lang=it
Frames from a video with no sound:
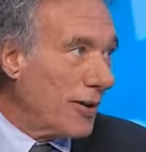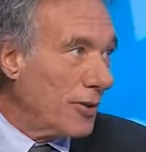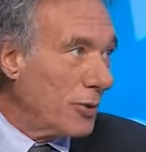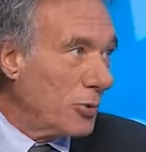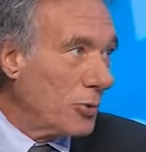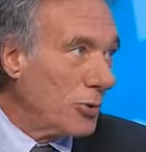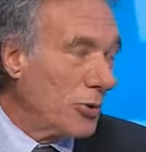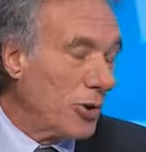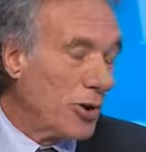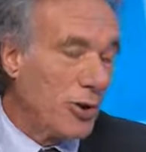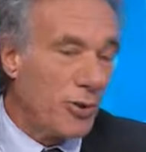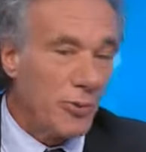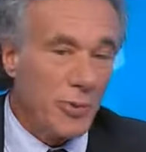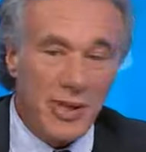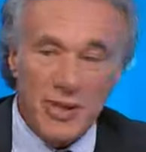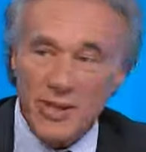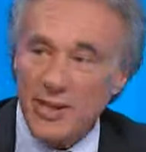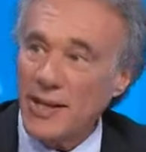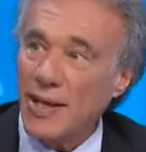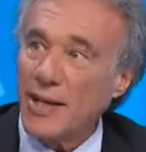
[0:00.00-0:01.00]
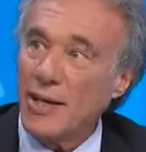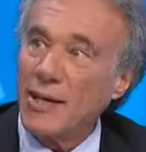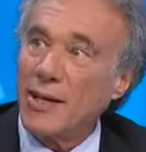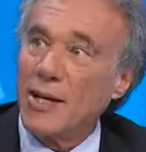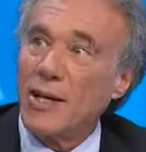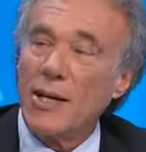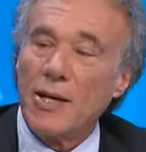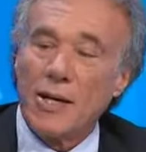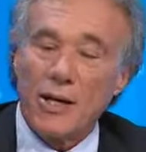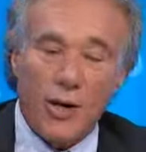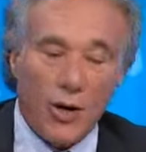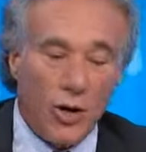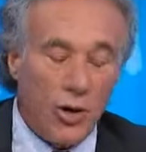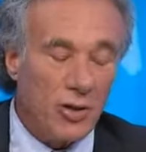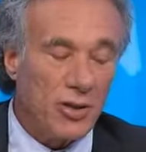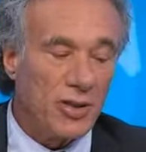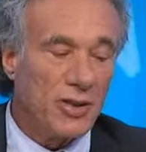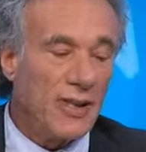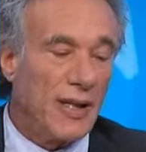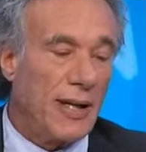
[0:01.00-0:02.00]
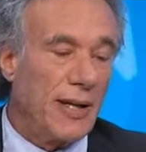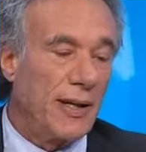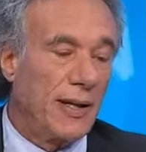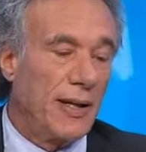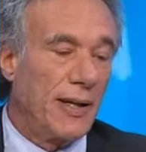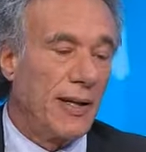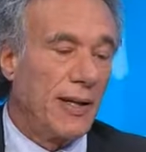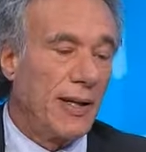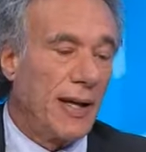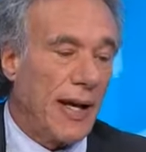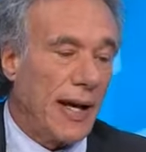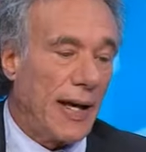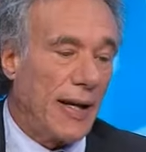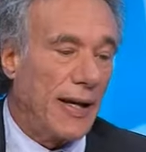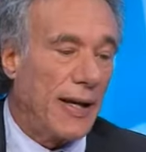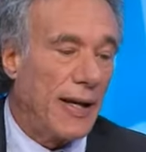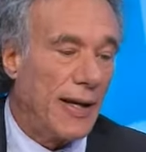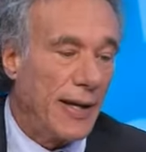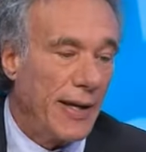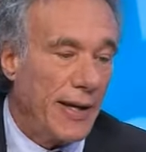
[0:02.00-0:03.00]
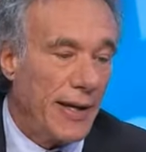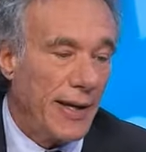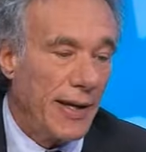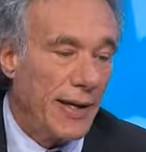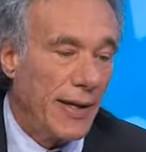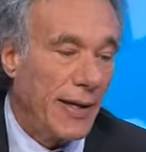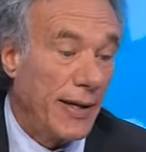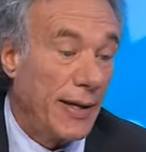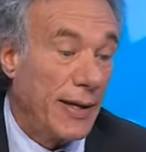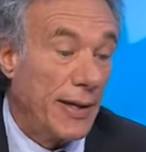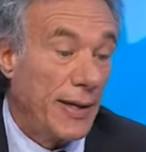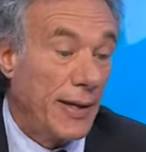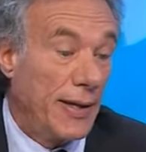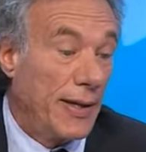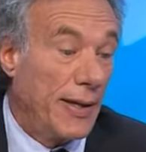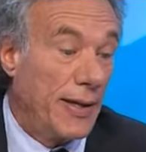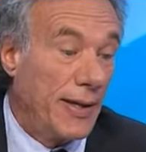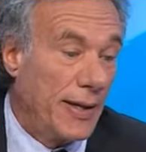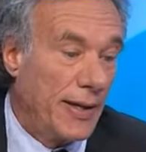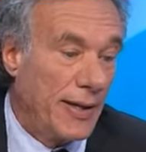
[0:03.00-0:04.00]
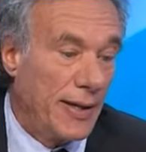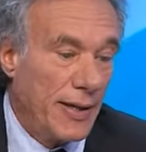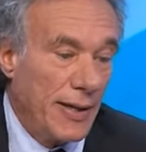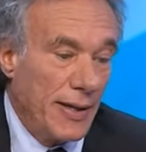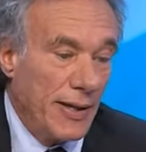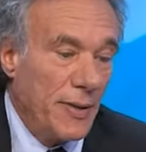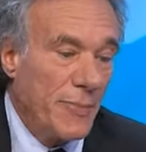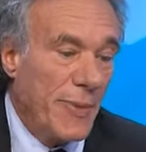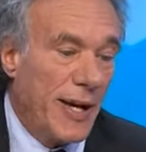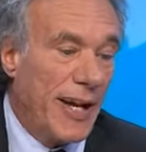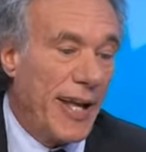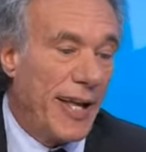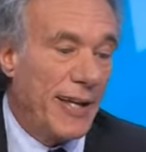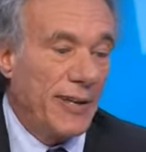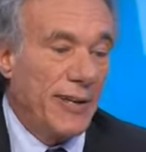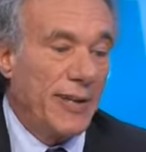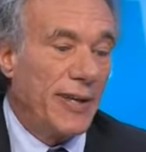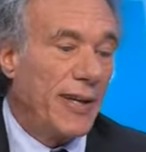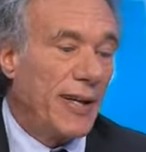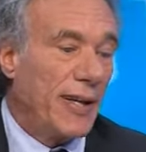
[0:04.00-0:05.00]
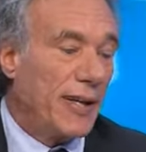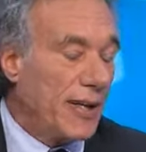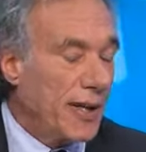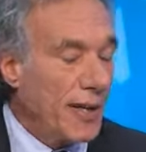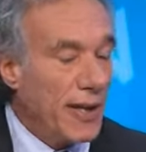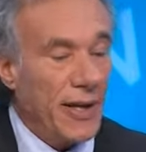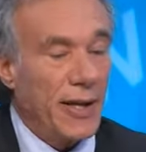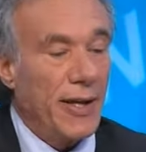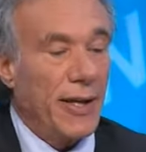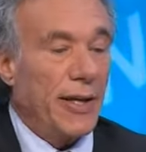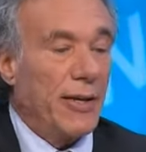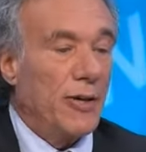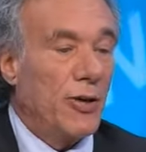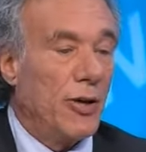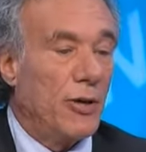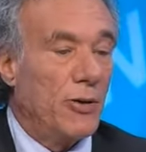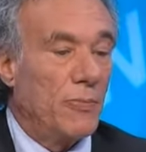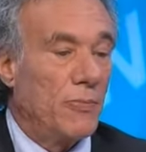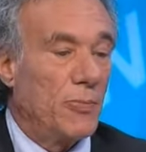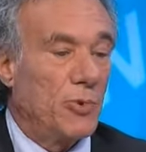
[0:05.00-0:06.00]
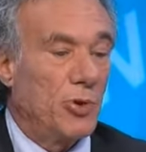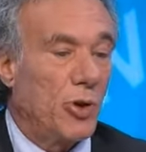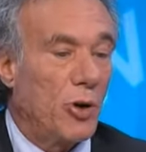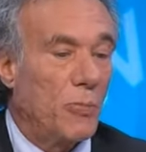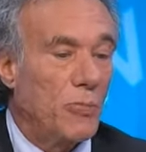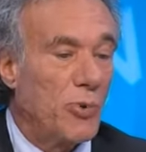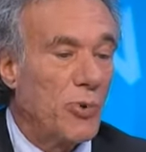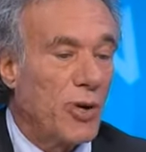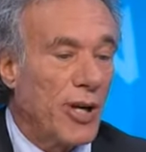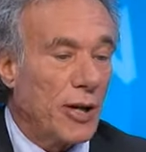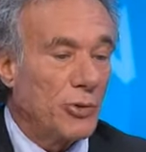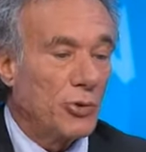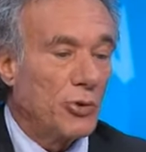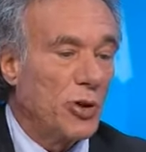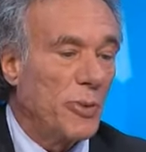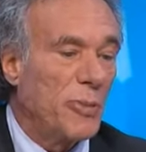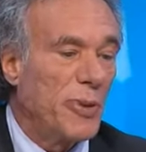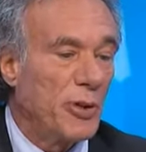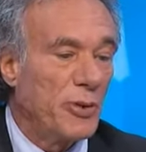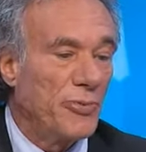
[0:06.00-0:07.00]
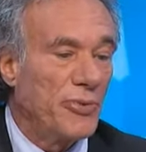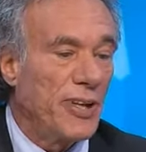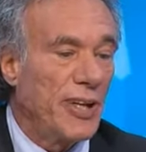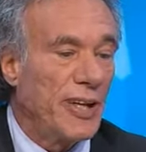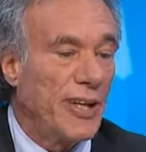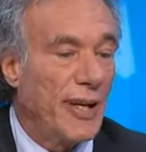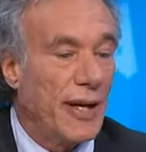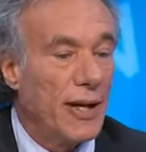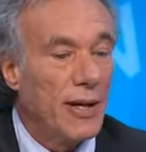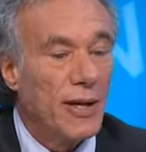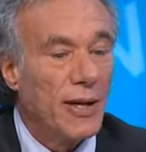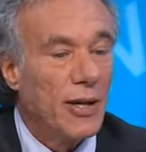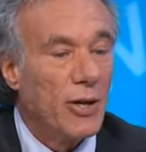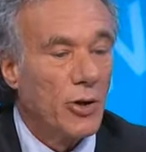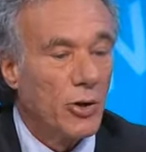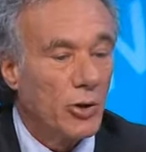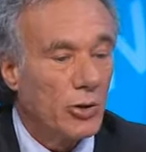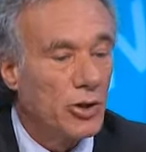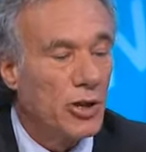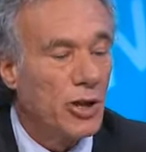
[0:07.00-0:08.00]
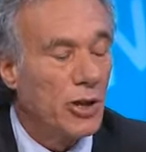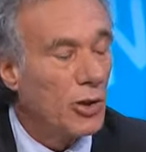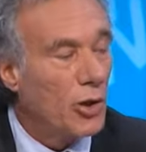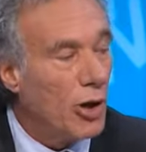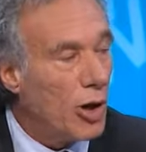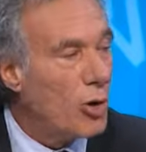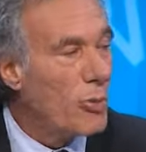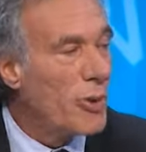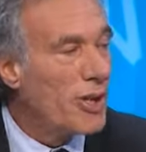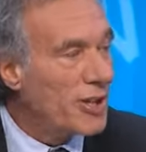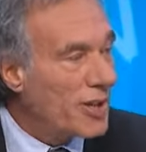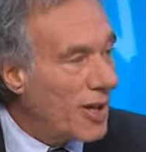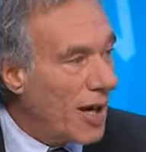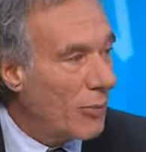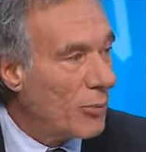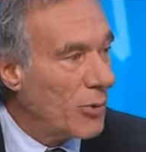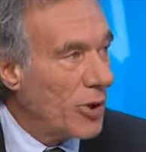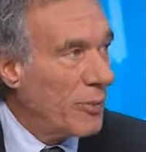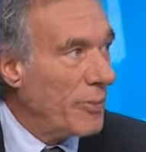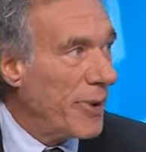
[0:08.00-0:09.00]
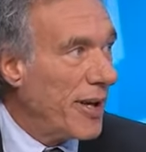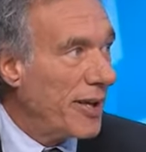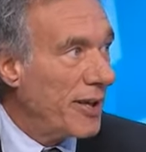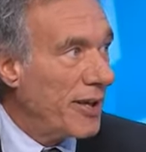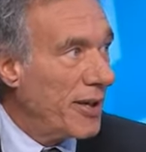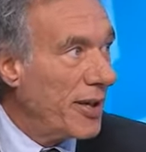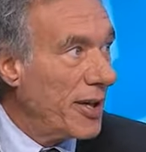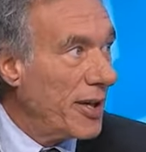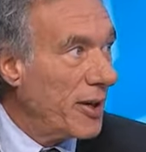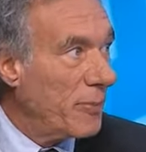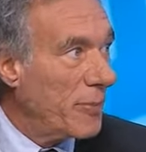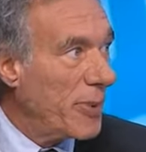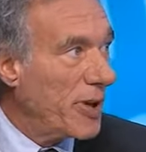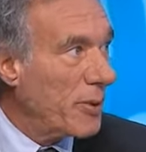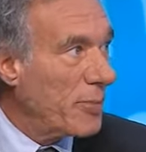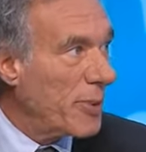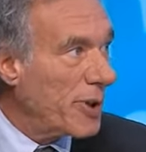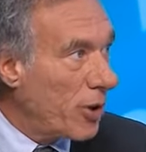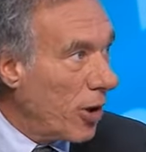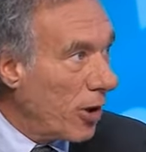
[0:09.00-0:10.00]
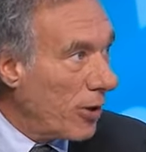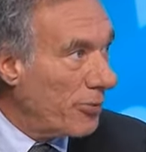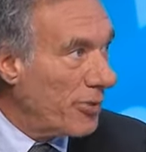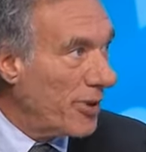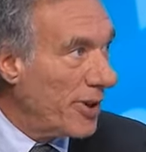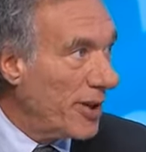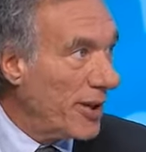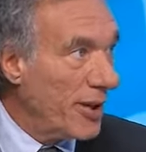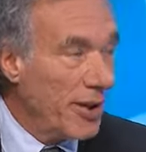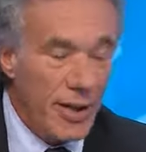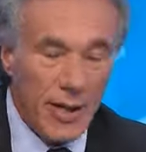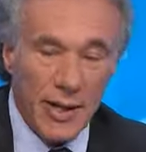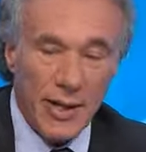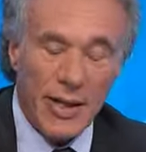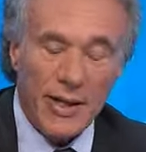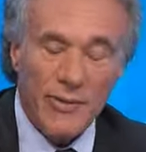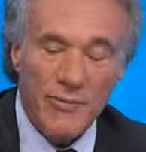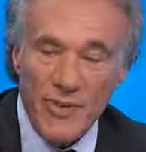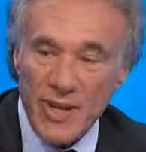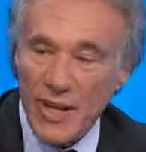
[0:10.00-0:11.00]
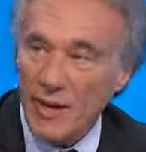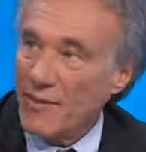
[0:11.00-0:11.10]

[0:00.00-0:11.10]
di tutta questa corsa alle, alle, alle manette, alle, no? scoppia un caso di pedofilia, oddio aumentiamo le pene per i pedofili e via